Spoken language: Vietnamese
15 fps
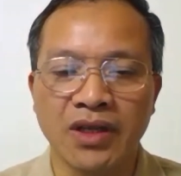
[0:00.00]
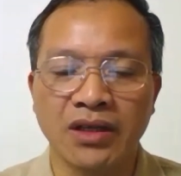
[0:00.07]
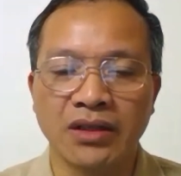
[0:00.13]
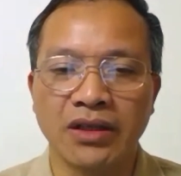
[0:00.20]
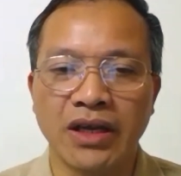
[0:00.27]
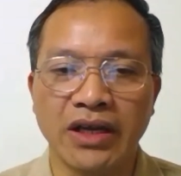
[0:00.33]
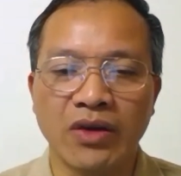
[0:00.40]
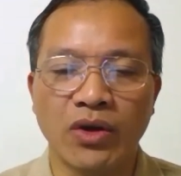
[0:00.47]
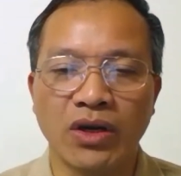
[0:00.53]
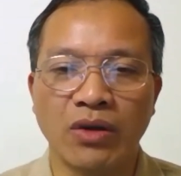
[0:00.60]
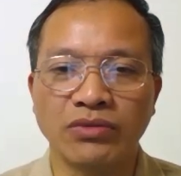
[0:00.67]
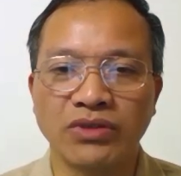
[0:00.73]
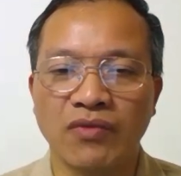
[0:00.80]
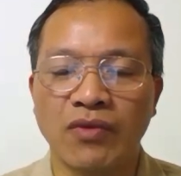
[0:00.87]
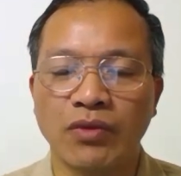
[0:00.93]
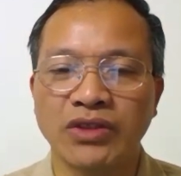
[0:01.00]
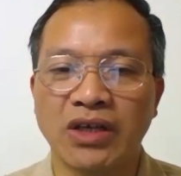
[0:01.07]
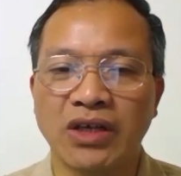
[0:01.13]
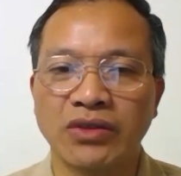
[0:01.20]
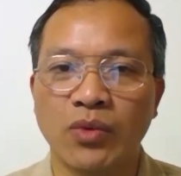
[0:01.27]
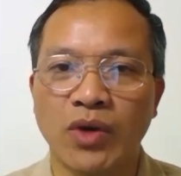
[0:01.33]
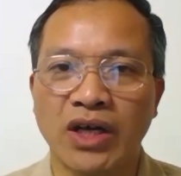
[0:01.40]
thì anh hoạt động trong phong trào
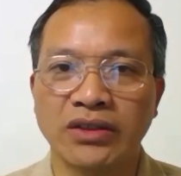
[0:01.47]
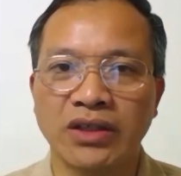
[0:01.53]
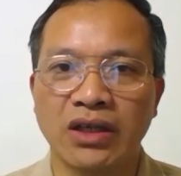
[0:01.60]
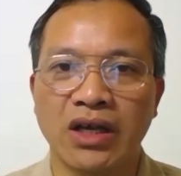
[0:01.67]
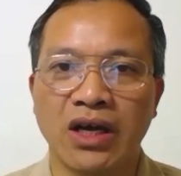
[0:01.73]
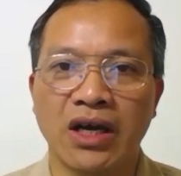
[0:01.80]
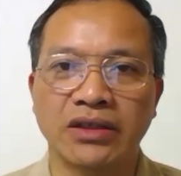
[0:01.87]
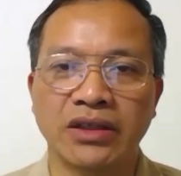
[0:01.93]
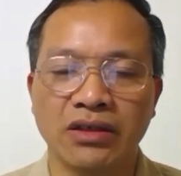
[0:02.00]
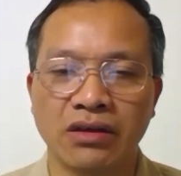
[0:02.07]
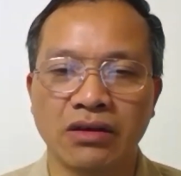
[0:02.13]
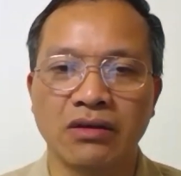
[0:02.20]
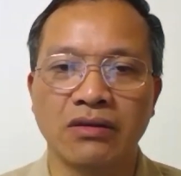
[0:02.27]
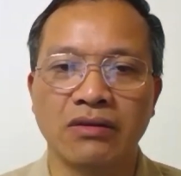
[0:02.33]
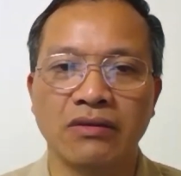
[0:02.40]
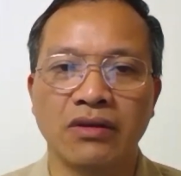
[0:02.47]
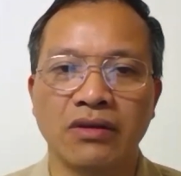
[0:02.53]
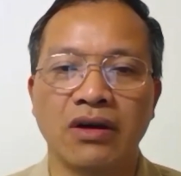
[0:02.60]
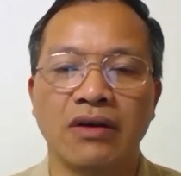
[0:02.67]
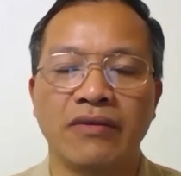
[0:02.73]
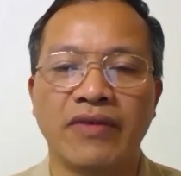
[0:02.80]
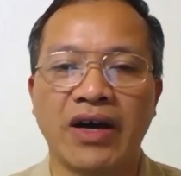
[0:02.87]
dân oan rất là tích cực
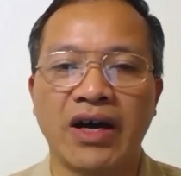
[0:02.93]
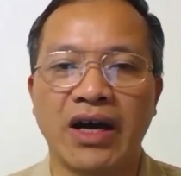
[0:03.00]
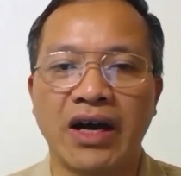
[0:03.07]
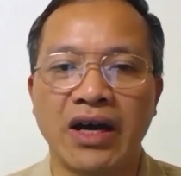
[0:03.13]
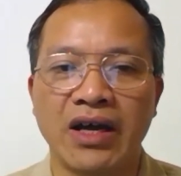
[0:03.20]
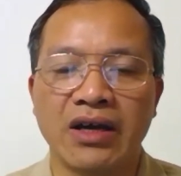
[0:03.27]
uh, và